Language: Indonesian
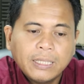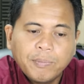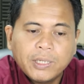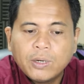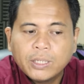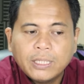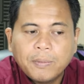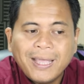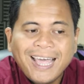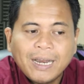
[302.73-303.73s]
Tapi kalau
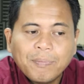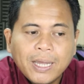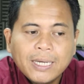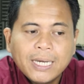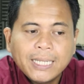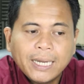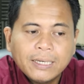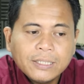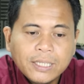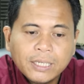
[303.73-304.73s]
kita harapkan dari
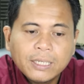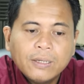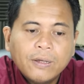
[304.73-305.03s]
candlestick,